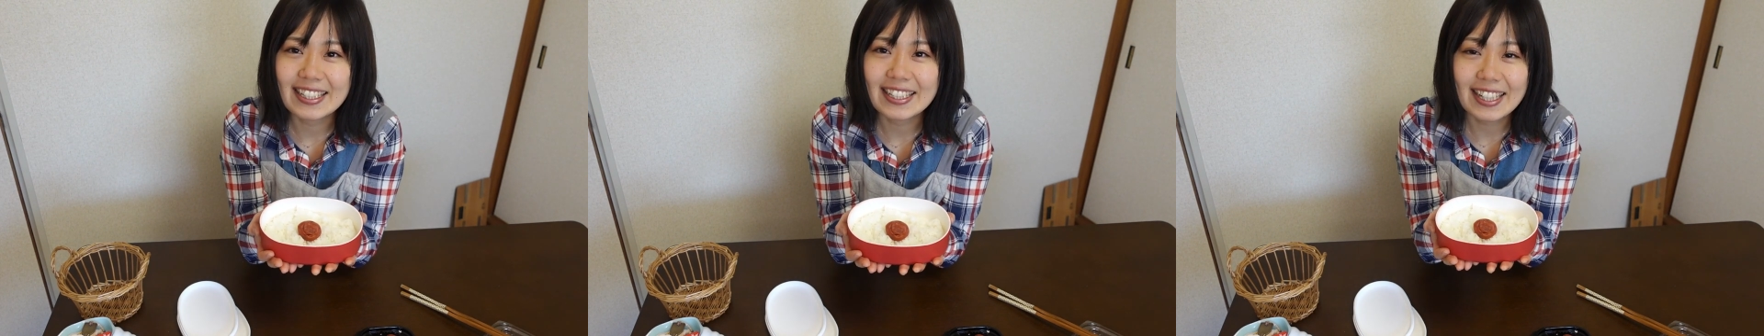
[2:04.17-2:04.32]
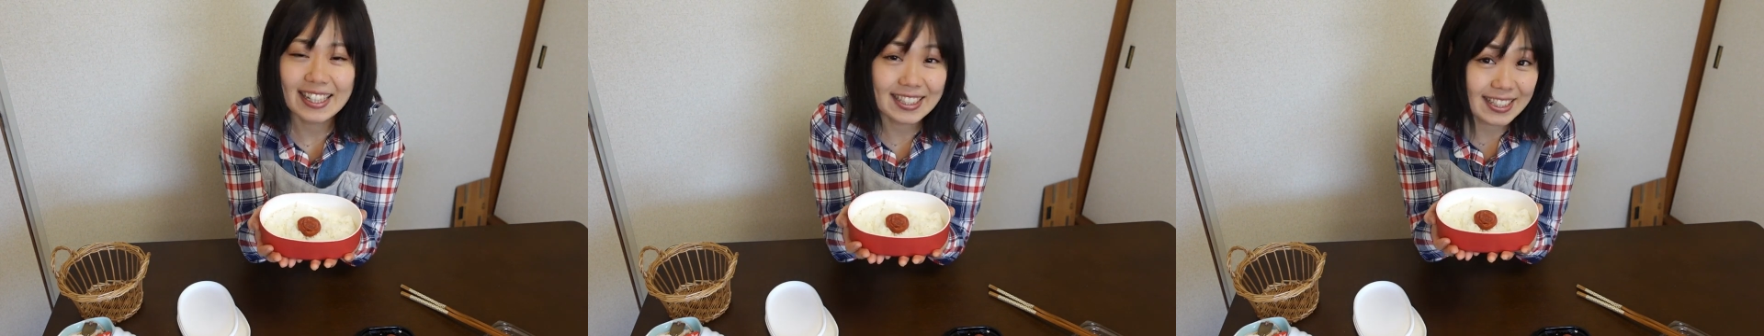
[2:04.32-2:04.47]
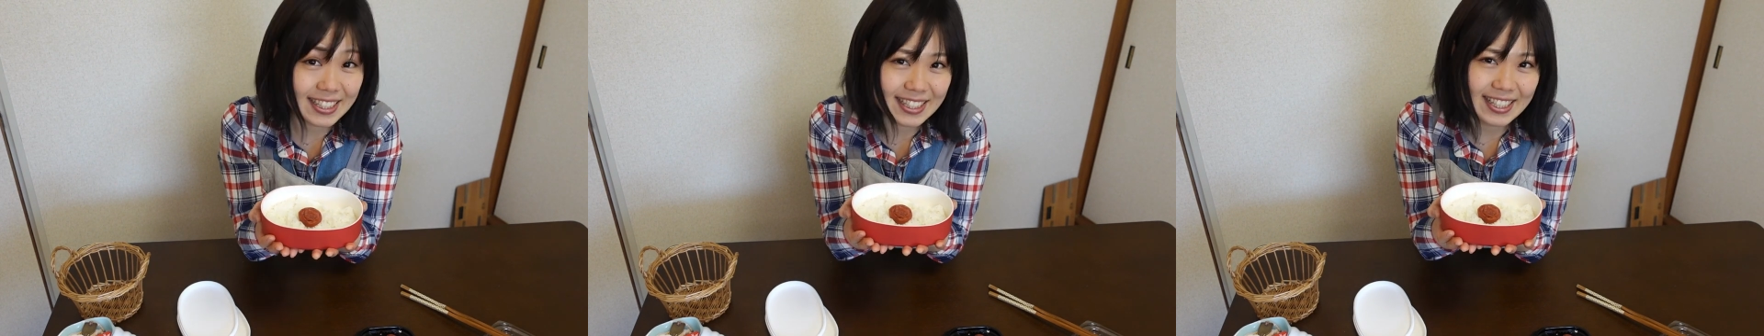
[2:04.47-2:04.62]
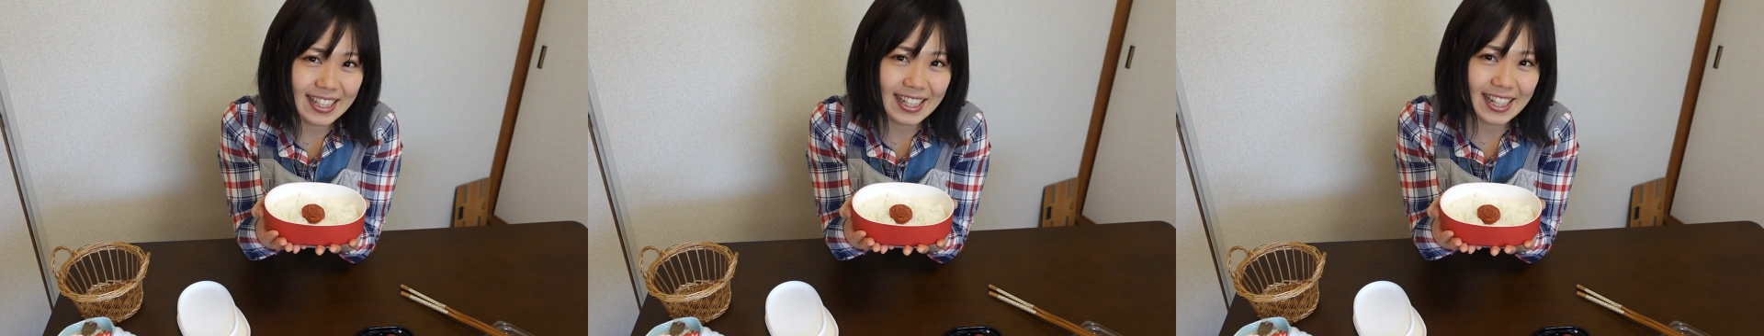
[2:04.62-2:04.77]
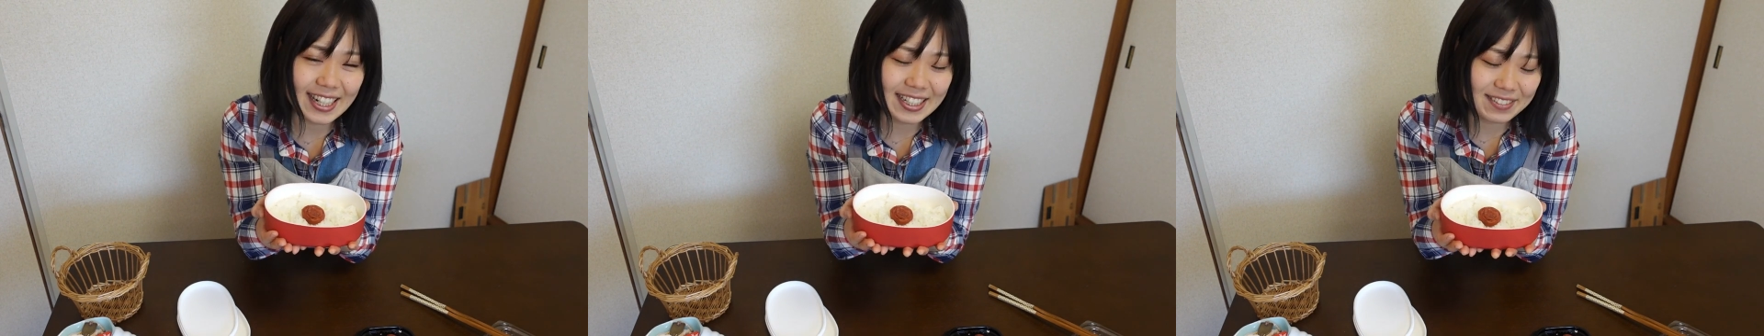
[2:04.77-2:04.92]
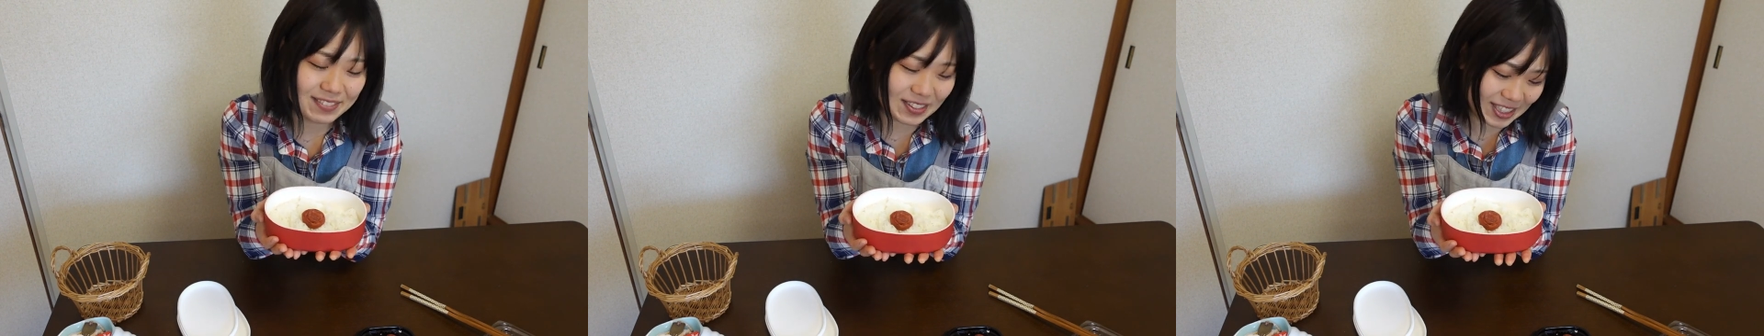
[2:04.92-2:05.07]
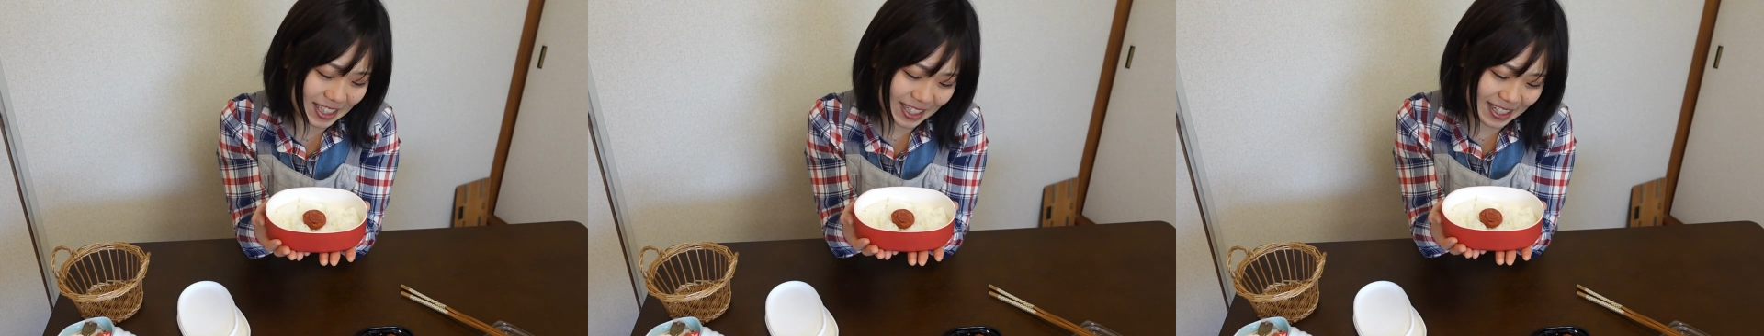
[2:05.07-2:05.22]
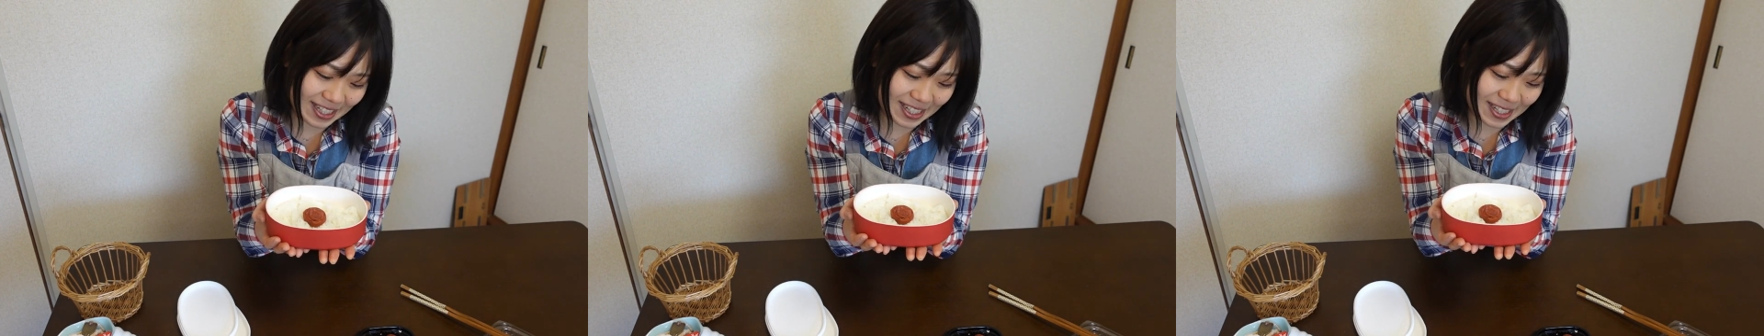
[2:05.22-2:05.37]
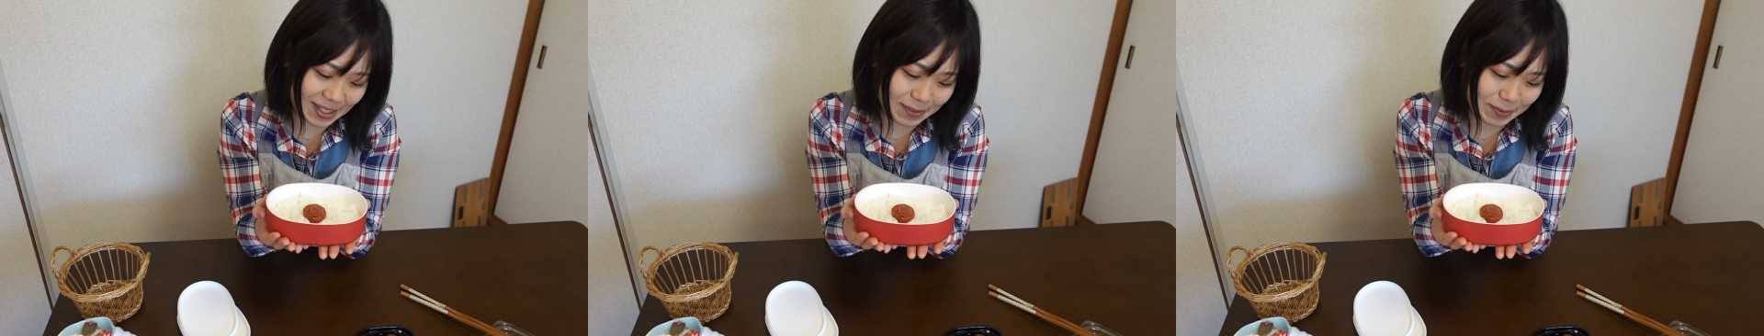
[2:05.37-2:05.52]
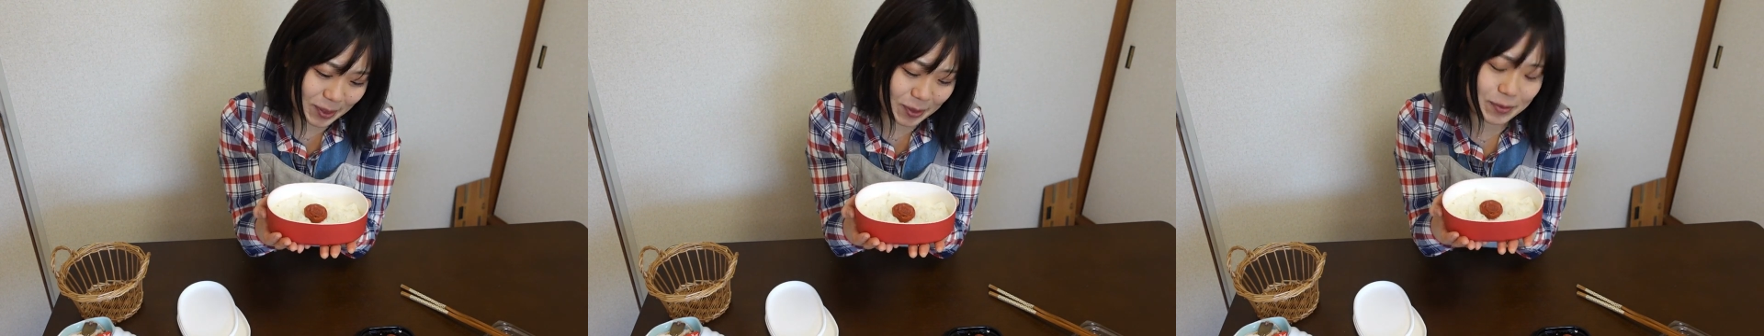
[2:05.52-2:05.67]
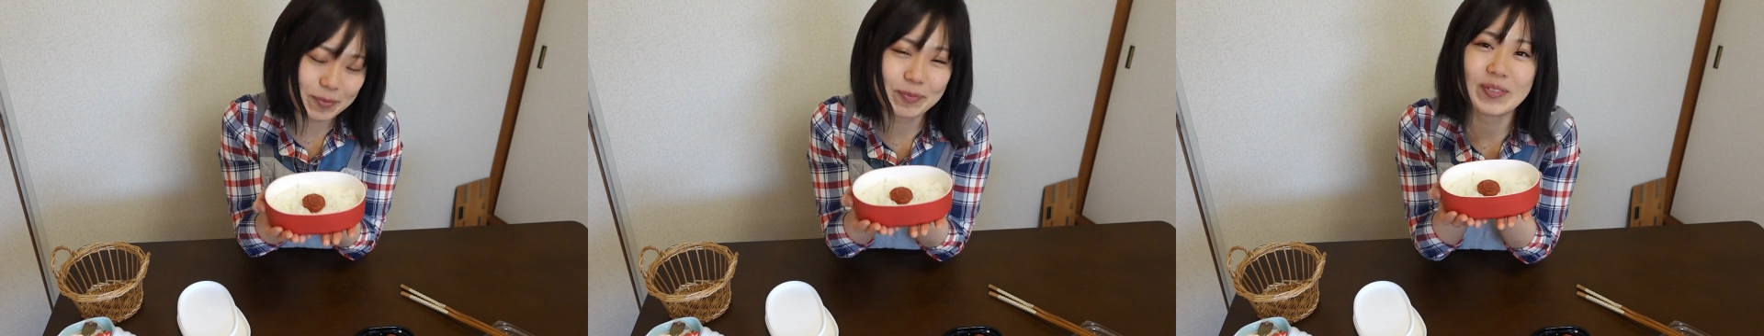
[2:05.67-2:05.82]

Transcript: 過程でありましたけれども、